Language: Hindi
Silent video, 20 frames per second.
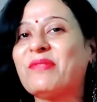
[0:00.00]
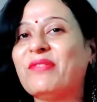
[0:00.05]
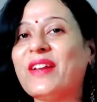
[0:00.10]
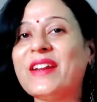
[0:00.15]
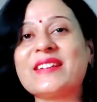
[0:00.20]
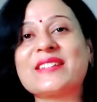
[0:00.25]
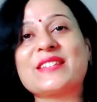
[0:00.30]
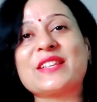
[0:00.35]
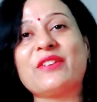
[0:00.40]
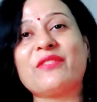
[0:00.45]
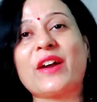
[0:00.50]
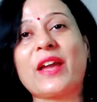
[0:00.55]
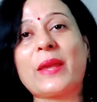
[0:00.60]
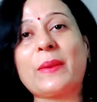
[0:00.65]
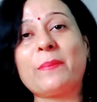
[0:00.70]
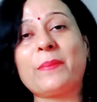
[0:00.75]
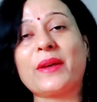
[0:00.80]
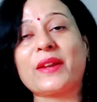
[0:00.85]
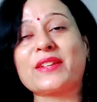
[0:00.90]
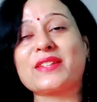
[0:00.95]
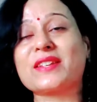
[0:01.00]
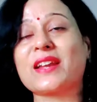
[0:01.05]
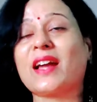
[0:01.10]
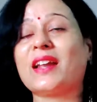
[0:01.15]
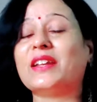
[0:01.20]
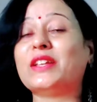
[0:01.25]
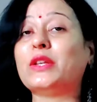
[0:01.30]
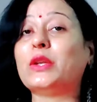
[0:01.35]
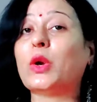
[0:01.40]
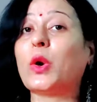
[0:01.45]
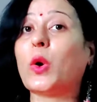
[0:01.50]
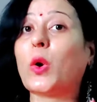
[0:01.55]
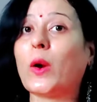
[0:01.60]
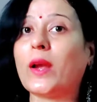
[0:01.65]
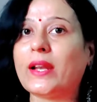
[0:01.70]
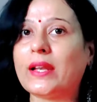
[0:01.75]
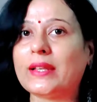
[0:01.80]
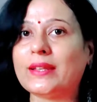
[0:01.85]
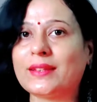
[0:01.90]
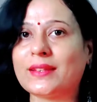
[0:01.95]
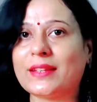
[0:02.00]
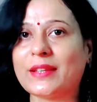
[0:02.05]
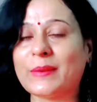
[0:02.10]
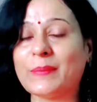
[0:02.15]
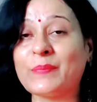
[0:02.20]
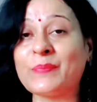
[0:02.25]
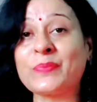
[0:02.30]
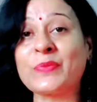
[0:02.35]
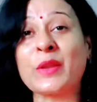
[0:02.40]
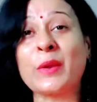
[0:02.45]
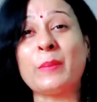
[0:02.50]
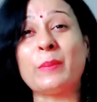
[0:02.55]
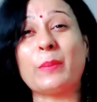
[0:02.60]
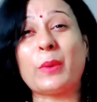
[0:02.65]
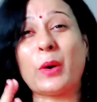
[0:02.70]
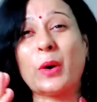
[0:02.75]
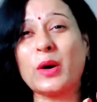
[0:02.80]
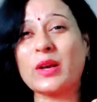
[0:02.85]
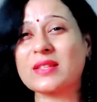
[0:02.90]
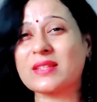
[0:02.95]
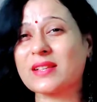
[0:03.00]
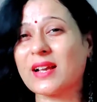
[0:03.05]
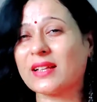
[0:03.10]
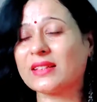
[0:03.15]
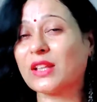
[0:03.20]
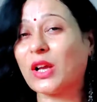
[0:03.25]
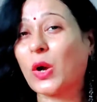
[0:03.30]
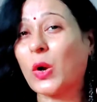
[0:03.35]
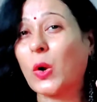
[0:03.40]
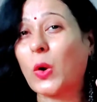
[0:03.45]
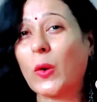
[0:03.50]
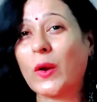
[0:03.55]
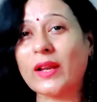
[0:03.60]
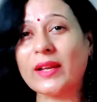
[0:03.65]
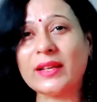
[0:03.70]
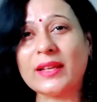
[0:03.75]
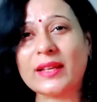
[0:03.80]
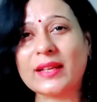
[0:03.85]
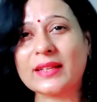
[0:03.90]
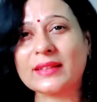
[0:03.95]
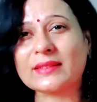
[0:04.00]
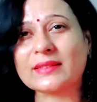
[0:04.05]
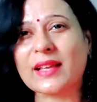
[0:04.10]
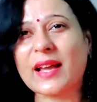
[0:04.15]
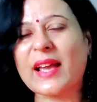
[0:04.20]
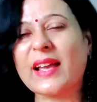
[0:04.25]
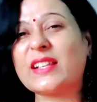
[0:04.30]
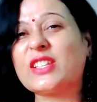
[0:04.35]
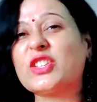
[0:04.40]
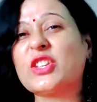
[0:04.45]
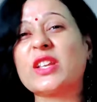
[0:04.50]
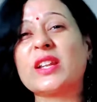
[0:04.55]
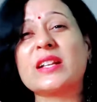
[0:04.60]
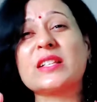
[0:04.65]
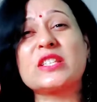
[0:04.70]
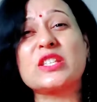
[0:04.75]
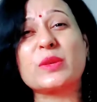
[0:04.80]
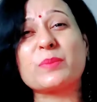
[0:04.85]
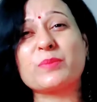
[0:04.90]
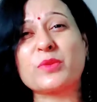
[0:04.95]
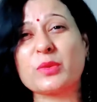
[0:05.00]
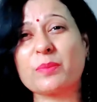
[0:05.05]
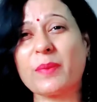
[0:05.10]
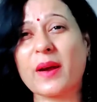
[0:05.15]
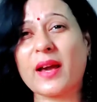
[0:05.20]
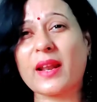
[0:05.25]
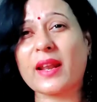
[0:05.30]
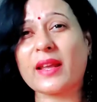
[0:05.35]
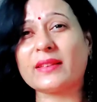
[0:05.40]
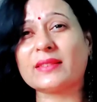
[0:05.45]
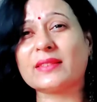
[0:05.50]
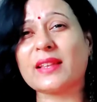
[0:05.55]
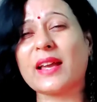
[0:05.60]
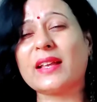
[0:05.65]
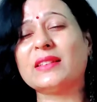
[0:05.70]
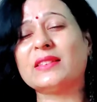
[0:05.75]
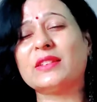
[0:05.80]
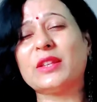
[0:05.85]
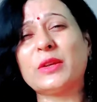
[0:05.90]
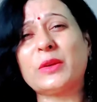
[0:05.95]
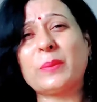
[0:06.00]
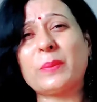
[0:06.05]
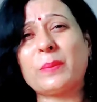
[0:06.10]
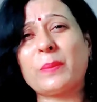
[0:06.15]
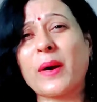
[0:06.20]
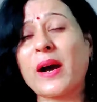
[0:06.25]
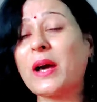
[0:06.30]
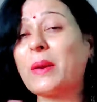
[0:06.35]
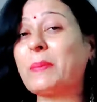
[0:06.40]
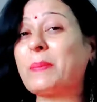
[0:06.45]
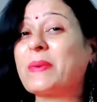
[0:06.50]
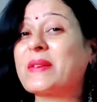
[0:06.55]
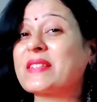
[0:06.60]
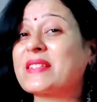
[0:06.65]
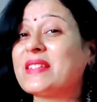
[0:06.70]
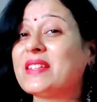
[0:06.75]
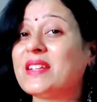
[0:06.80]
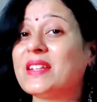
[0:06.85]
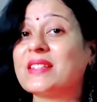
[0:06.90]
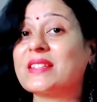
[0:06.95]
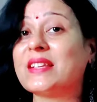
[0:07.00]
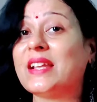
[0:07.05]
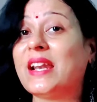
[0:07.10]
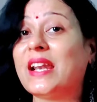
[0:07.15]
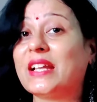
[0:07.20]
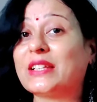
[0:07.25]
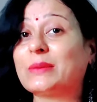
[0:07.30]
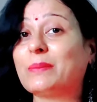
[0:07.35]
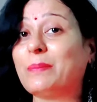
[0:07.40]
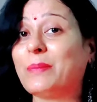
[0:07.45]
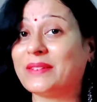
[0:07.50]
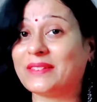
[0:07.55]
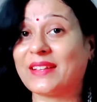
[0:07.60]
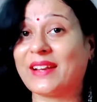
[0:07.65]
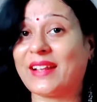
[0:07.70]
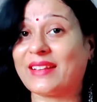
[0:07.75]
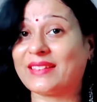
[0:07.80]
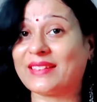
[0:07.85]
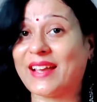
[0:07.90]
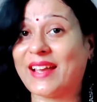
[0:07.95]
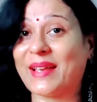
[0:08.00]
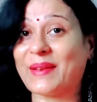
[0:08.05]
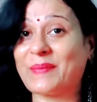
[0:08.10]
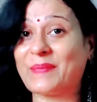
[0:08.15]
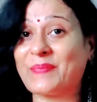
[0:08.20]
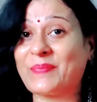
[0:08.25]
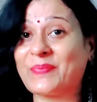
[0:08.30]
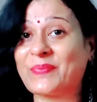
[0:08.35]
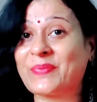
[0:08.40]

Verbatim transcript: फिर से वही परेशानी ऑयलिंग की बहुत ज़्यादा ऑयल निकलता है चेहरा चिपचिपा रहता है दिन भर पसीने से लतपत रहता है